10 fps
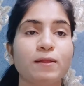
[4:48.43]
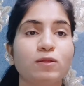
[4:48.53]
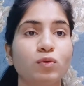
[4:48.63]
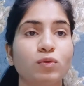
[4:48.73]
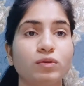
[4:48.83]

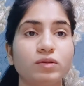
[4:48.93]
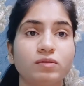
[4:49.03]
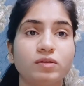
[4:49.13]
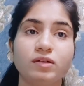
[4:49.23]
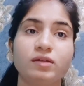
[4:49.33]
तो
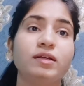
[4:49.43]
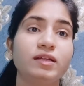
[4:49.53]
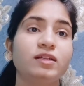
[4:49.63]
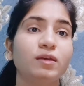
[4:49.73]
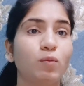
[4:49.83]
रियली
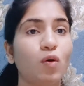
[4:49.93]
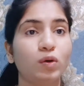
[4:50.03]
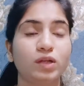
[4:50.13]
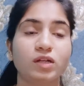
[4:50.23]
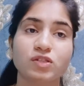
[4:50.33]
ये
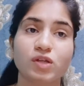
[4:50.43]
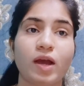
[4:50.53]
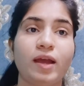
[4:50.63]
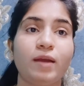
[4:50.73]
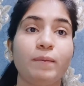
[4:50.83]
बहुत अच्छा
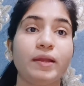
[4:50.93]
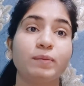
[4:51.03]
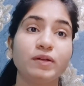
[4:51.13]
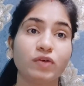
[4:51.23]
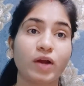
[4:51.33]
है मैंने
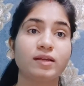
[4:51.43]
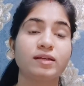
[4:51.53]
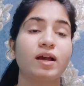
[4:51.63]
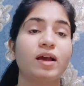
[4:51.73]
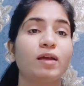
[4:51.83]
भी ट्राई
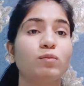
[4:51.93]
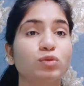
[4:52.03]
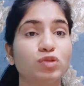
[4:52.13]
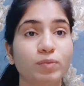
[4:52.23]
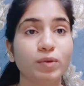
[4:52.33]
किया है
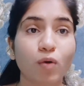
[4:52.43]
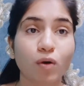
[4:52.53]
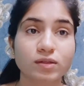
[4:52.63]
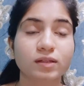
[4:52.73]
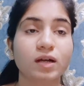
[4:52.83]
मुझे भी
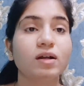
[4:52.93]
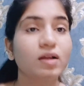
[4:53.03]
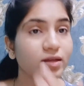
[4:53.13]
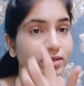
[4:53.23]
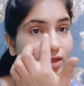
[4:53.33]
बहुत ज़्यादा
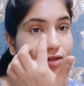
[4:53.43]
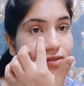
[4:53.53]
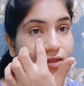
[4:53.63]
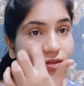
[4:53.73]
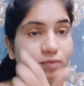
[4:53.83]
इसके
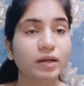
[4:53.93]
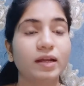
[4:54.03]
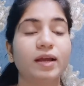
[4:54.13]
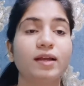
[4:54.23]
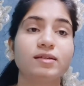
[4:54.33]
रिजल्ट्स
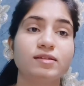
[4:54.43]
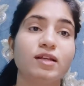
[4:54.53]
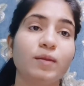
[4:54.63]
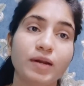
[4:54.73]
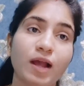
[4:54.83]
मिले हैं
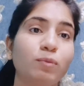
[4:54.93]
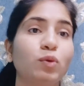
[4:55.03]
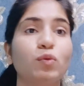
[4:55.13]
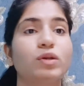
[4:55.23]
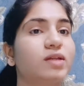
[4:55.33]
इसीलिए मैंने आप
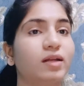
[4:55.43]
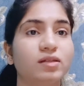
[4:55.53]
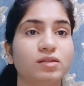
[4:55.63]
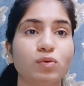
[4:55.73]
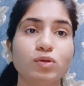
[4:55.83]
लोगों के
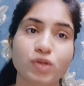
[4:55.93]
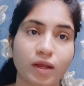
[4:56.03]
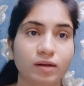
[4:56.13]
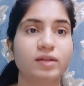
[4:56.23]
साथ इसको शेयर